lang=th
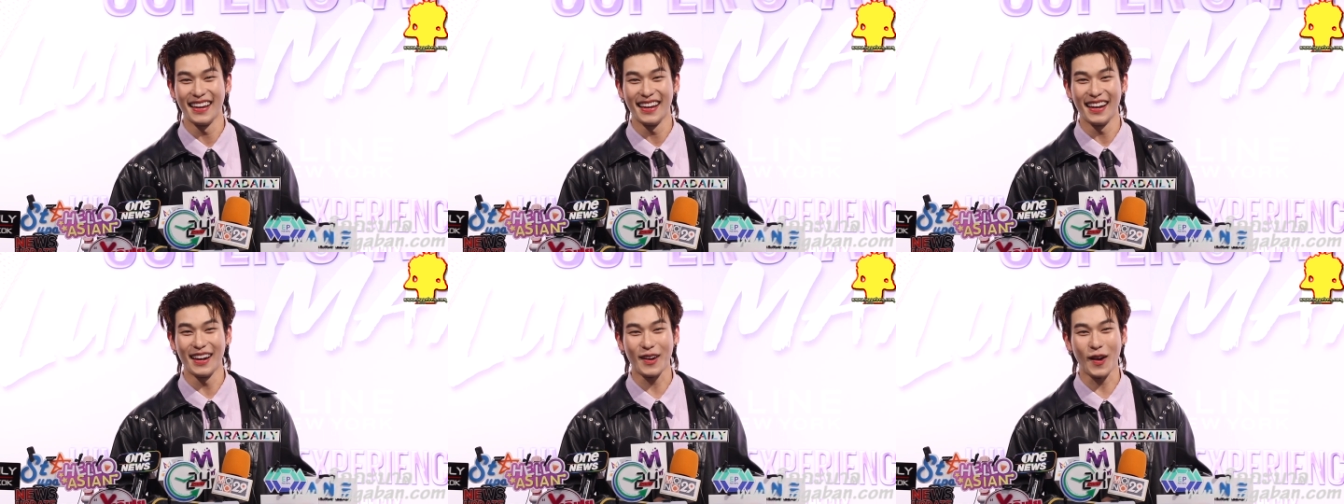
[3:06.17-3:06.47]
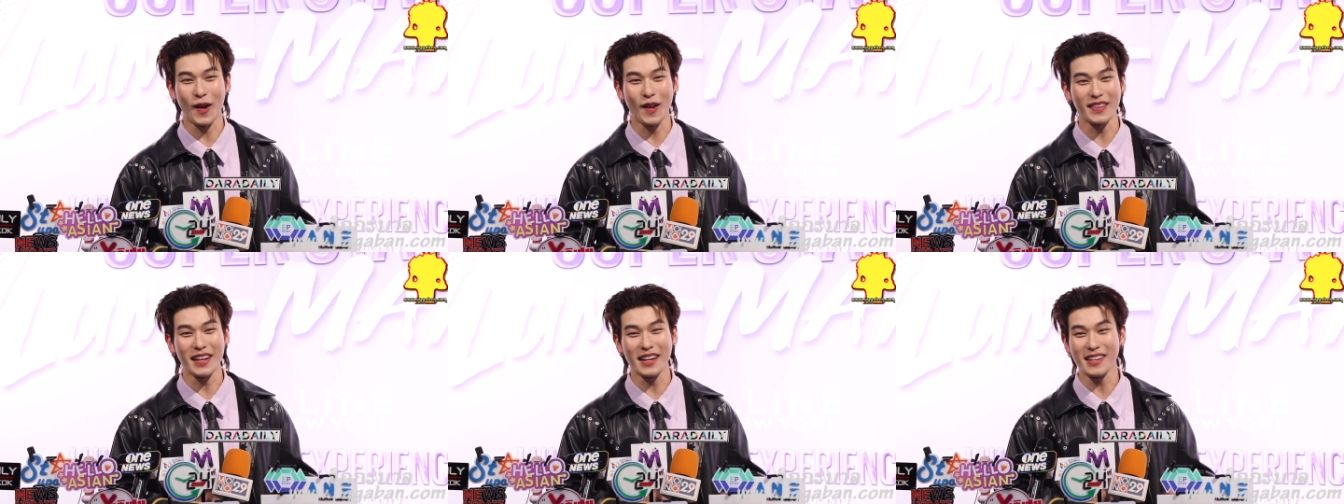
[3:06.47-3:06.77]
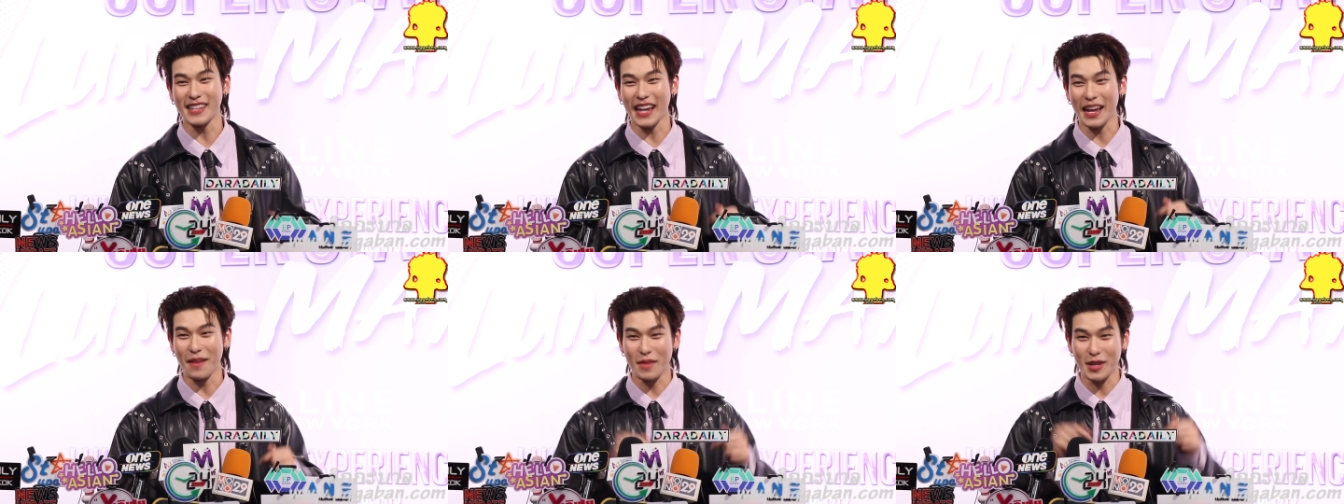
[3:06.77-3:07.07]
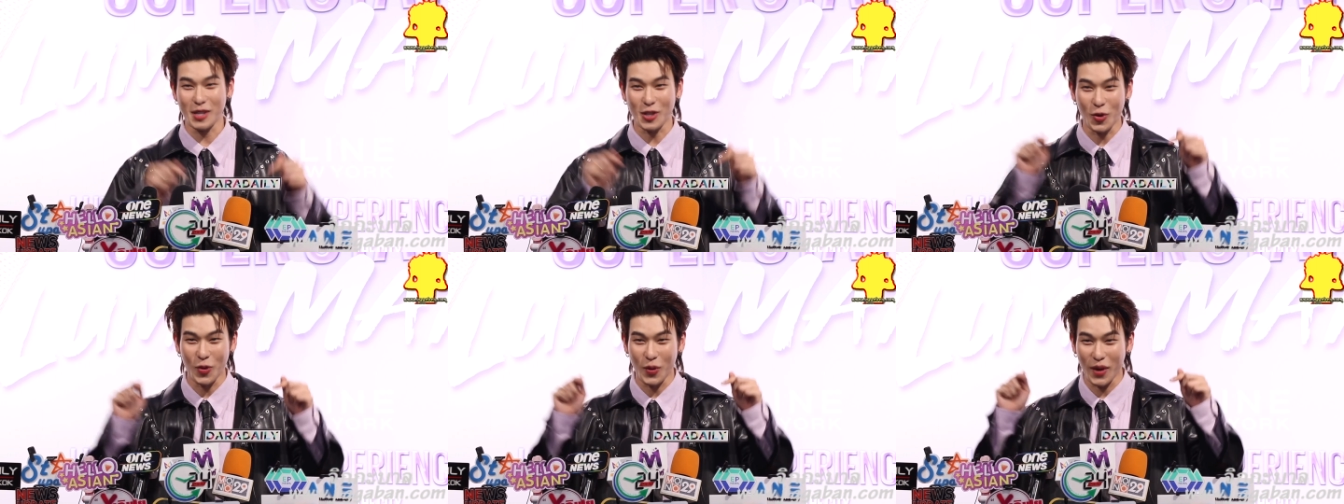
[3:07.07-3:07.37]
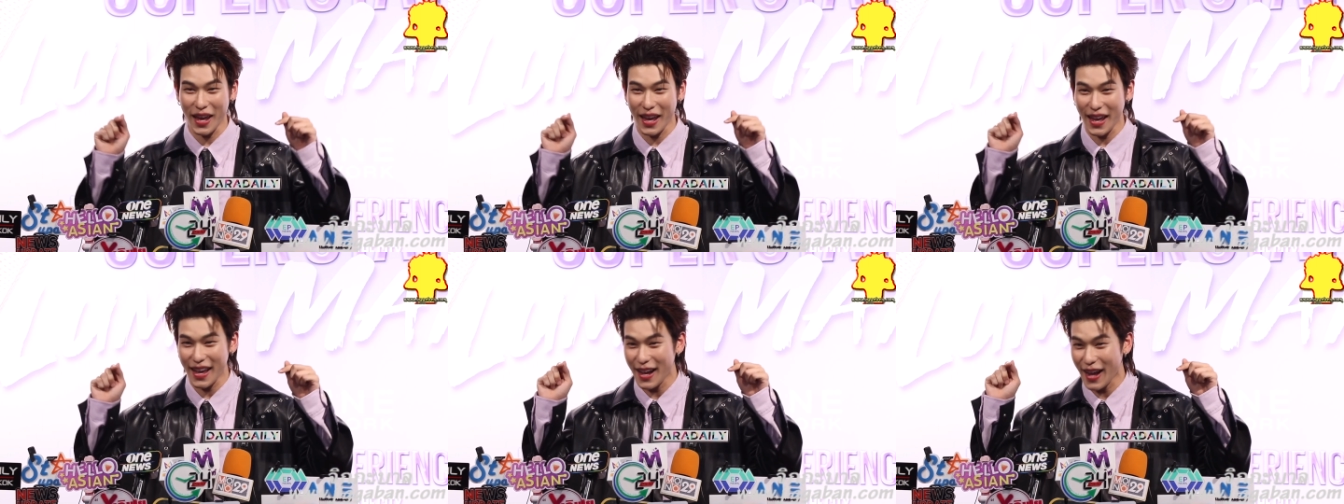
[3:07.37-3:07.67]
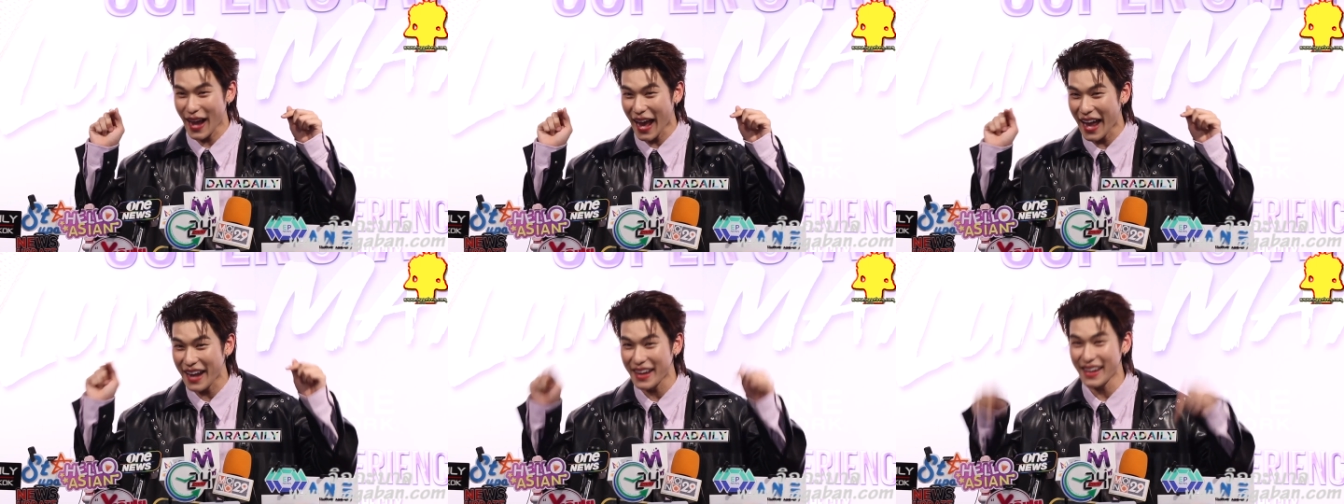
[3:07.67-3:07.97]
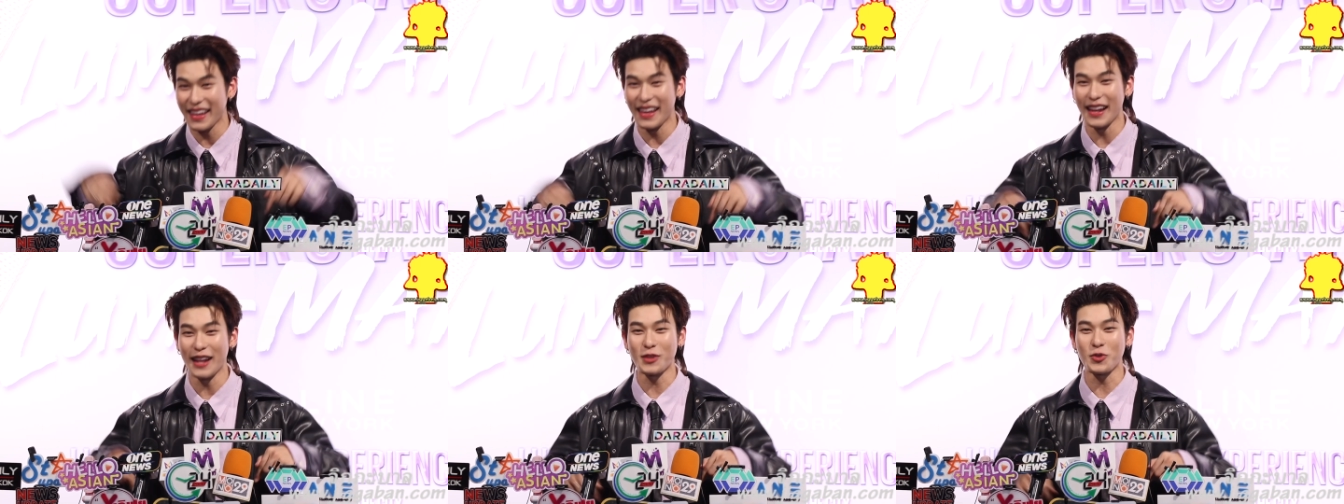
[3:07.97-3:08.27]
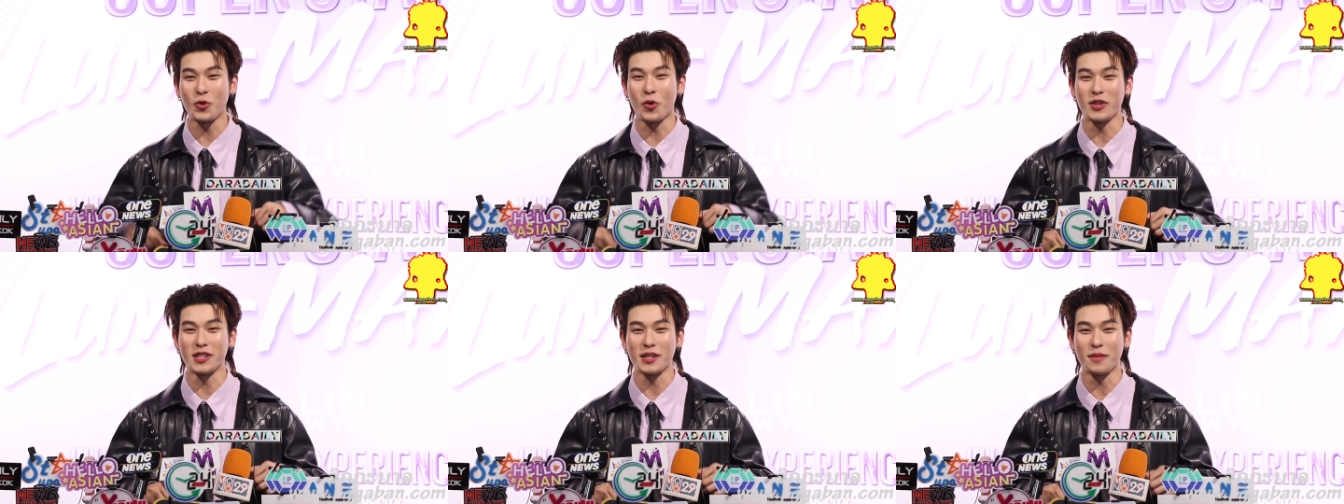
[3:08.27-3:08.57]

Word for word: แล้วก็ตั้งใจมาโชว์ในงานนี้ แล้วทุกคน